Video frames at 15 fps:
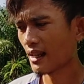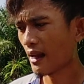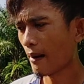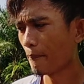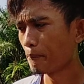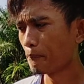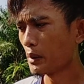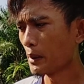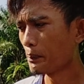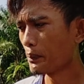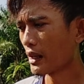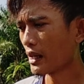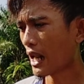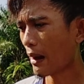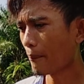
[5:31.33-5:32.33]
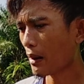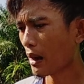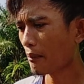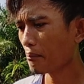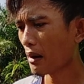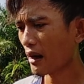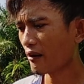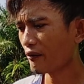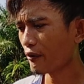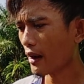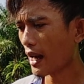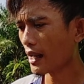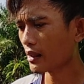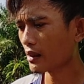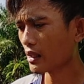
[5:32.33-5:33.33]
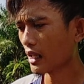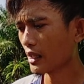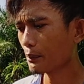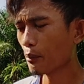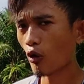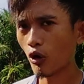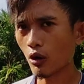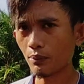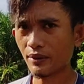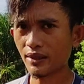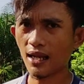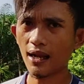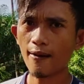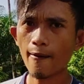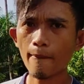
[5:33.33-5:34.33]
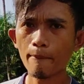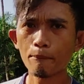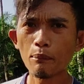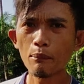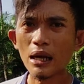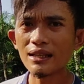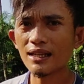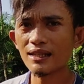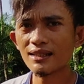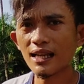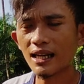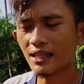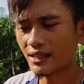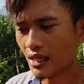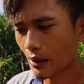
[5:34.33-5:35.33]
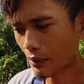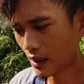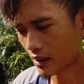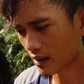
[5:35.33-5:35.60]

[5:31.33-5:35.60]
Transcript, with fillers: beberapa manfaat dari bonggol pisang banyak sekali sahabat